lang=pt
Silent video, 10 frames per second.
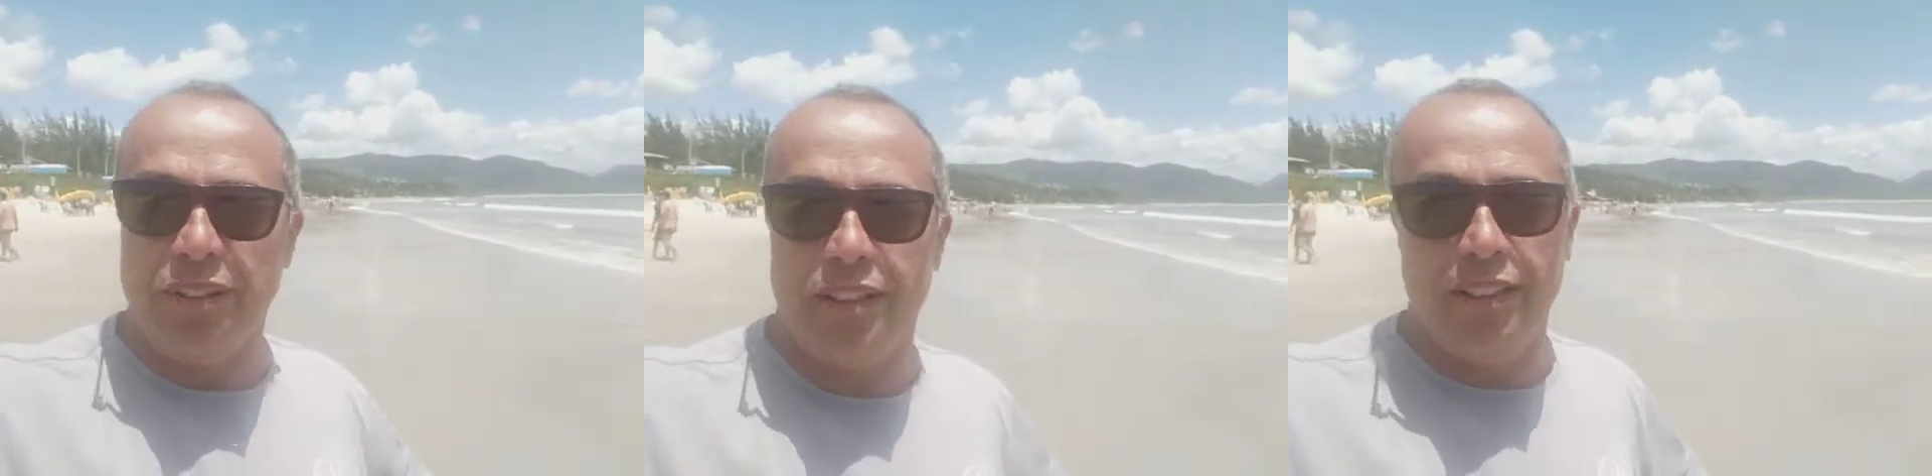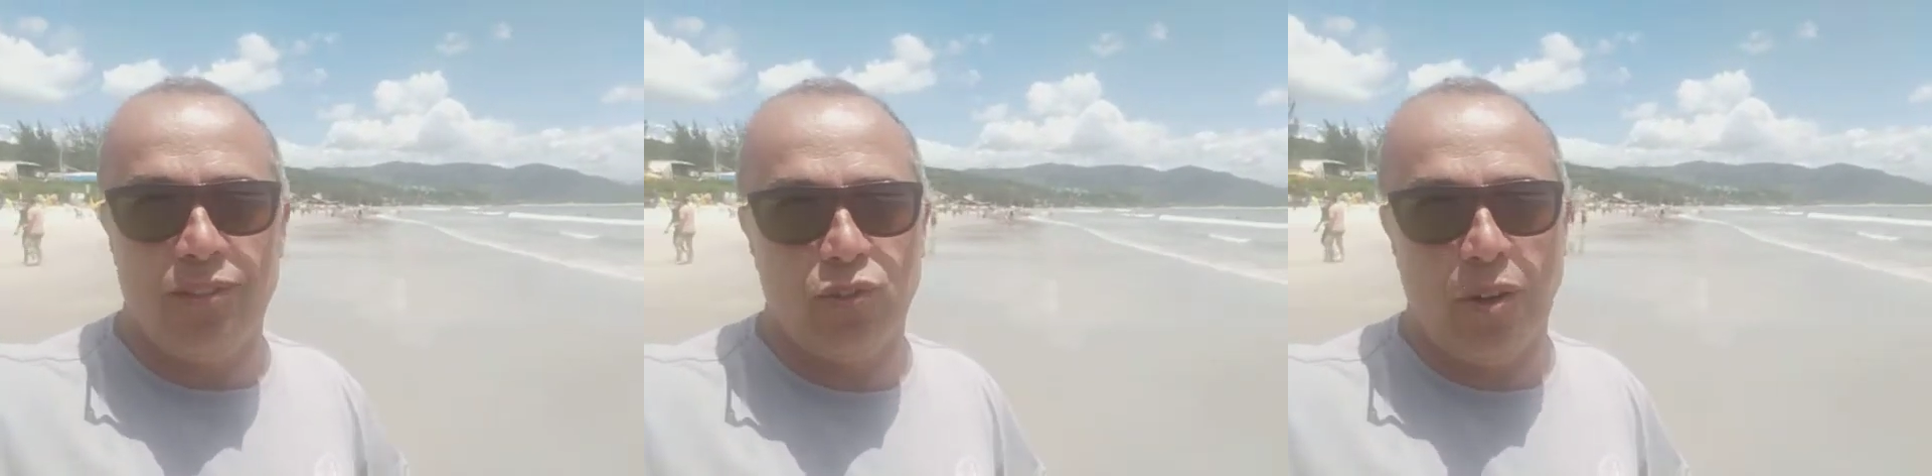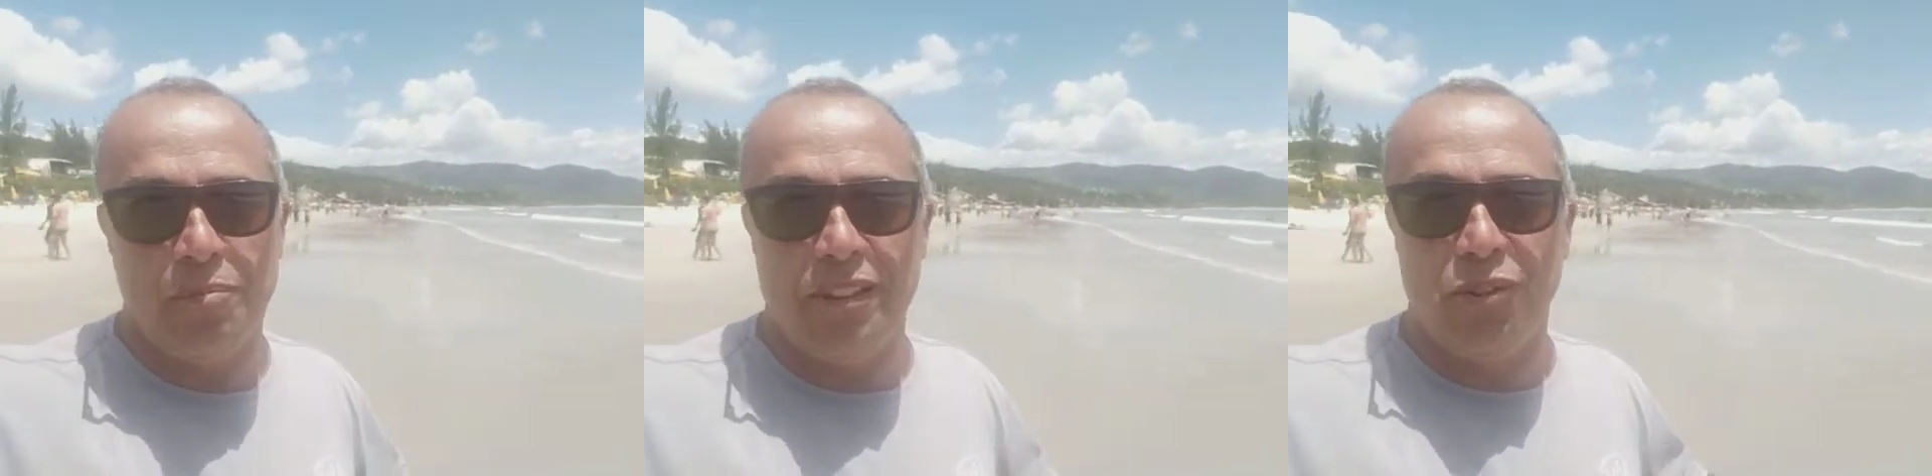aqui, só
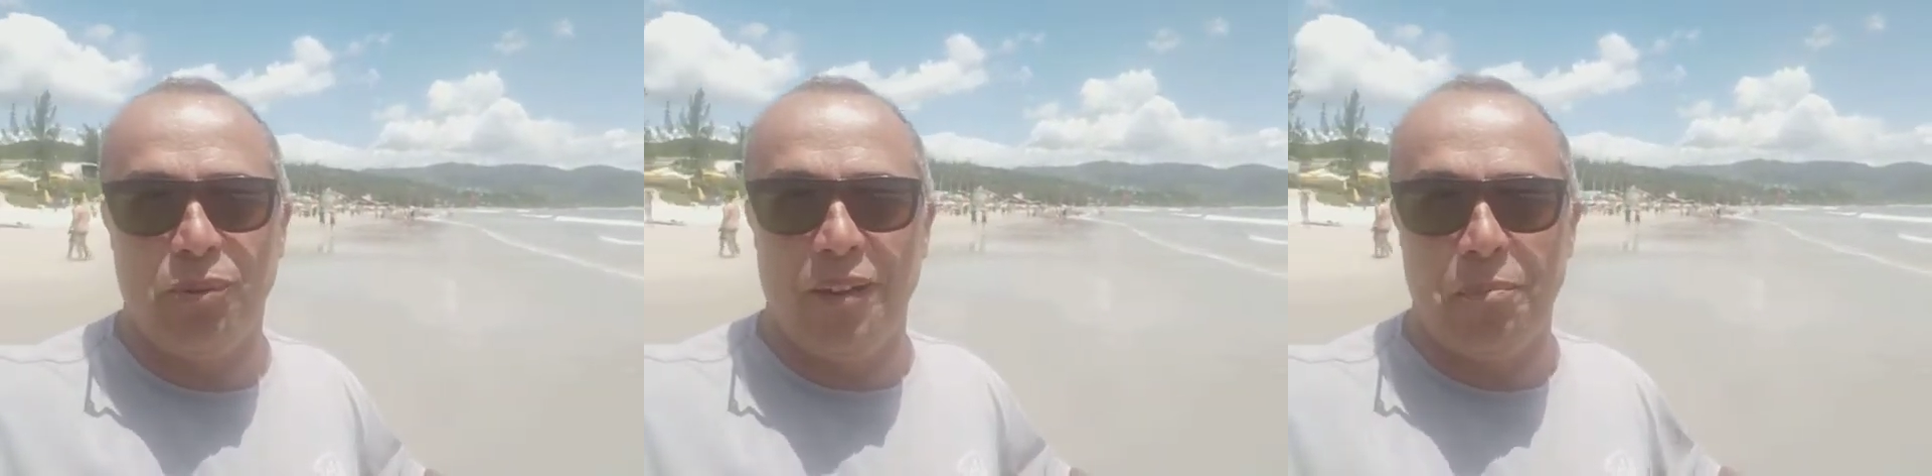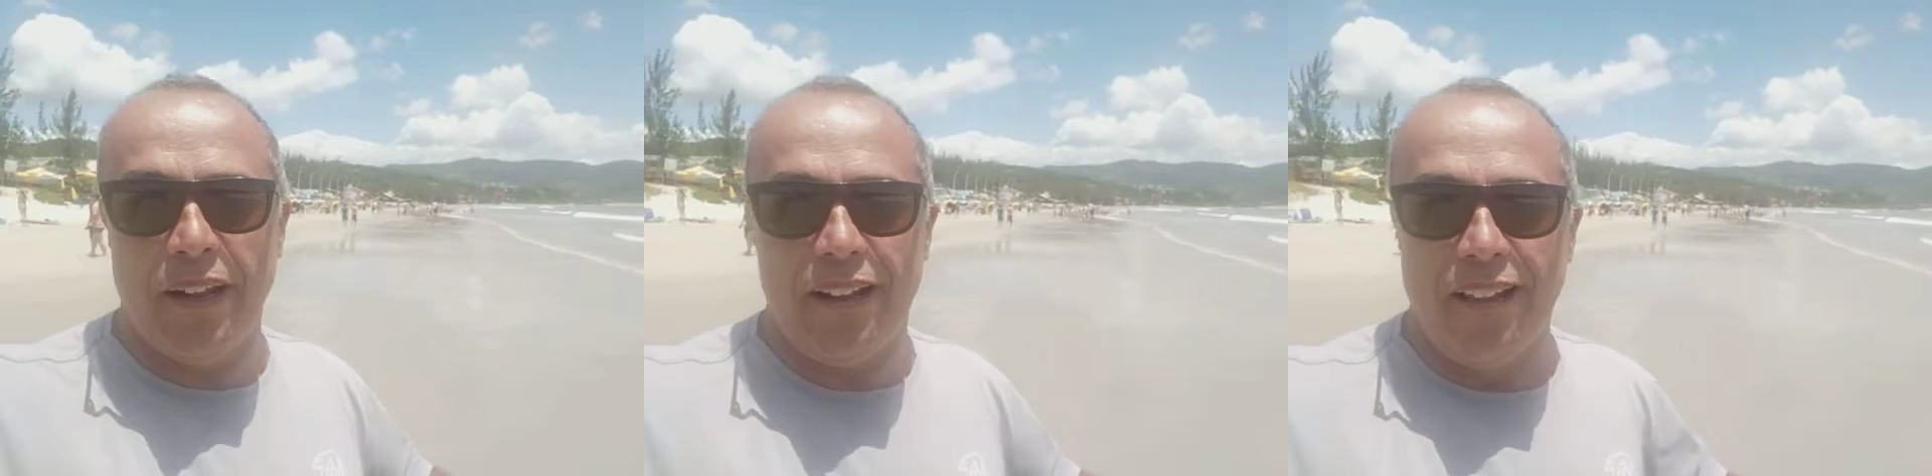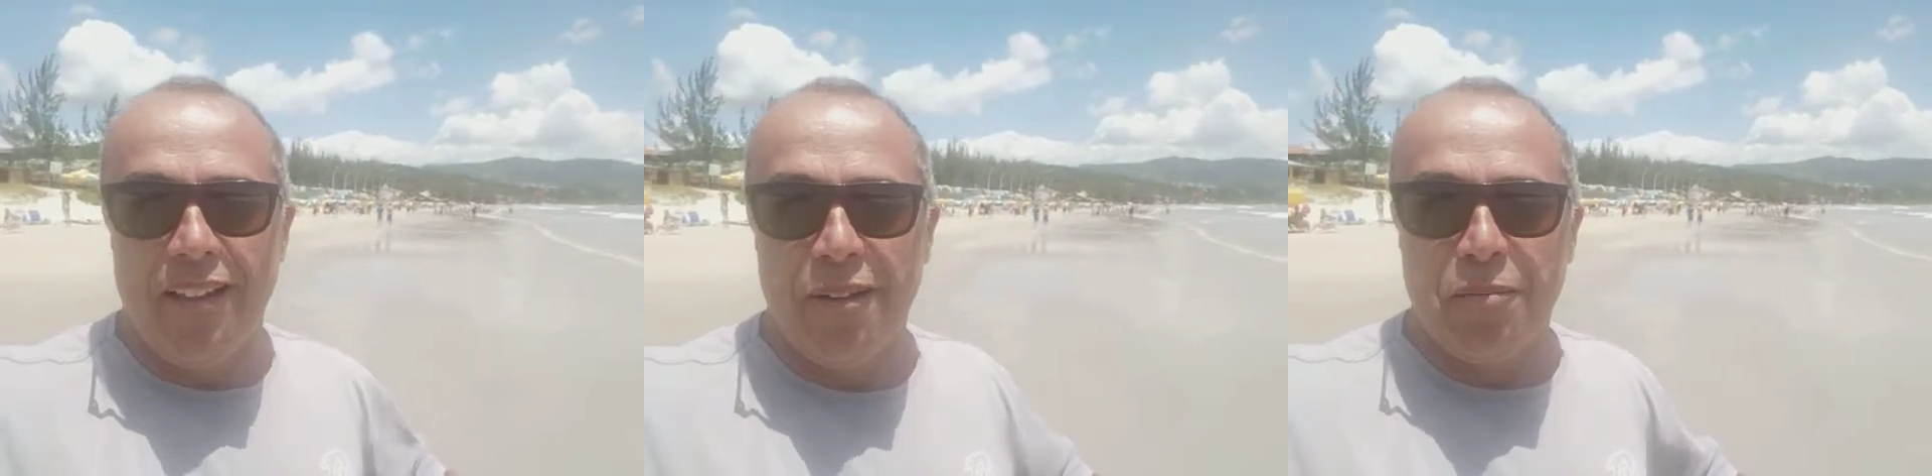mesmo aí para
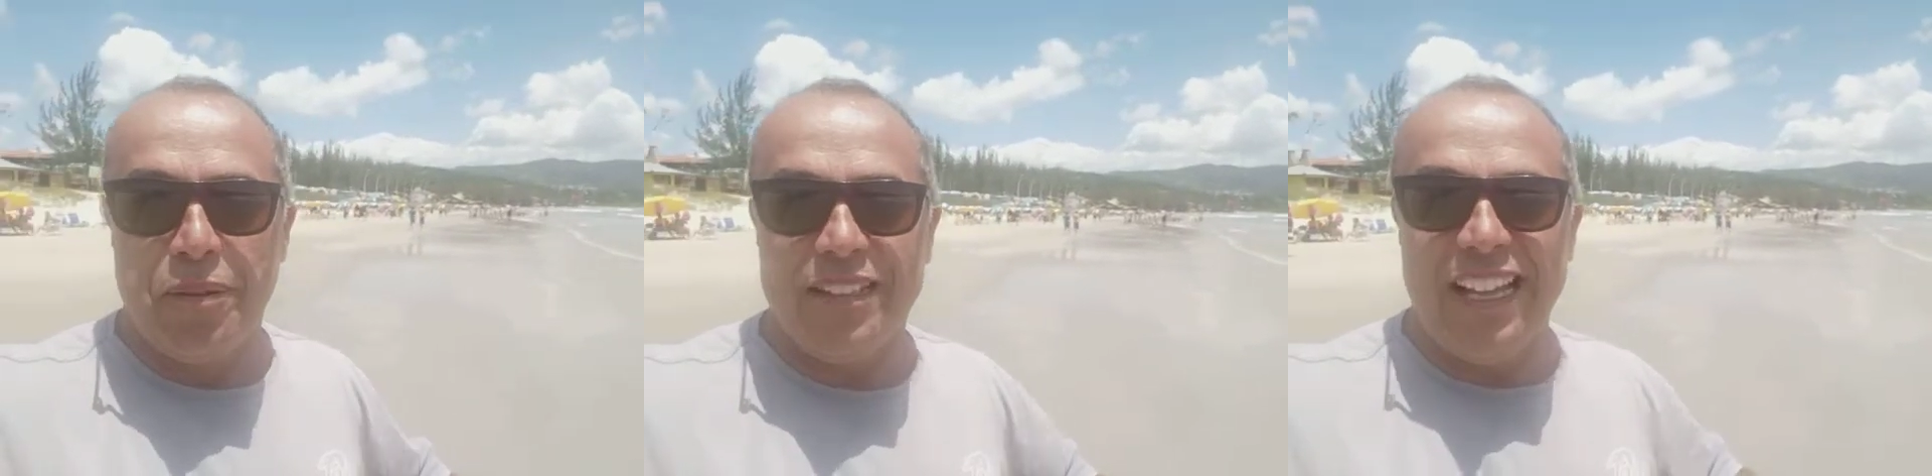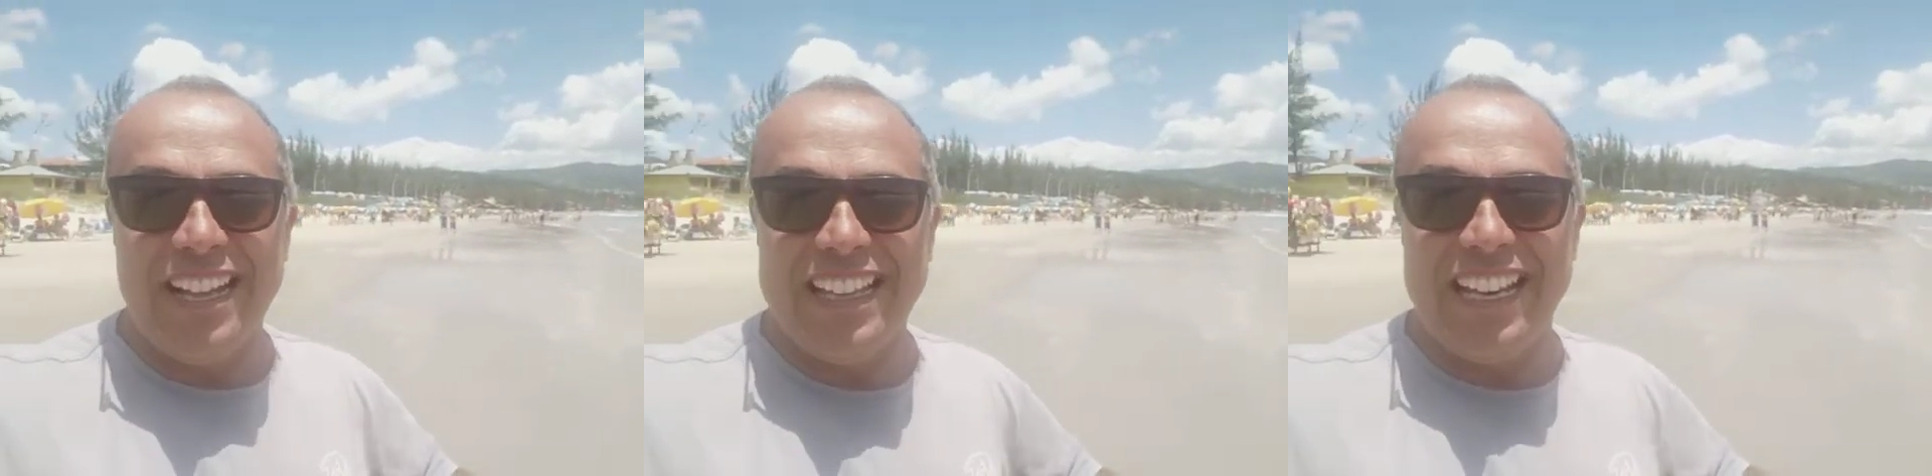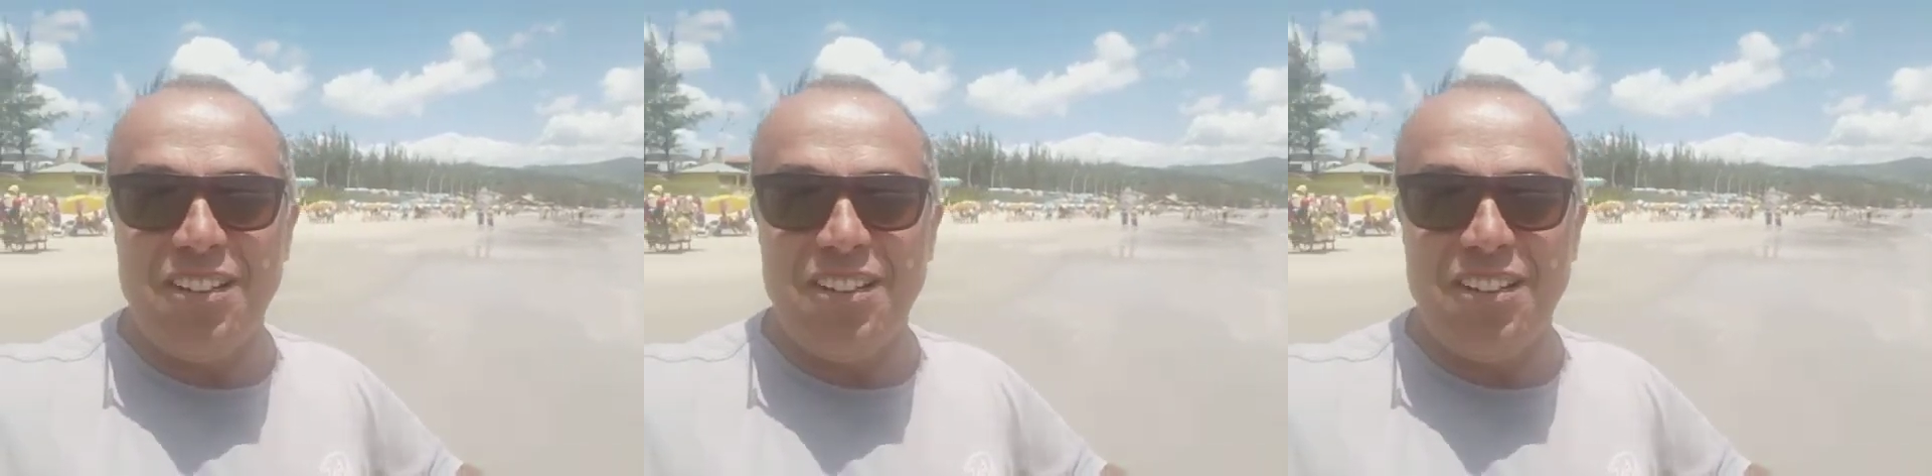dar aquela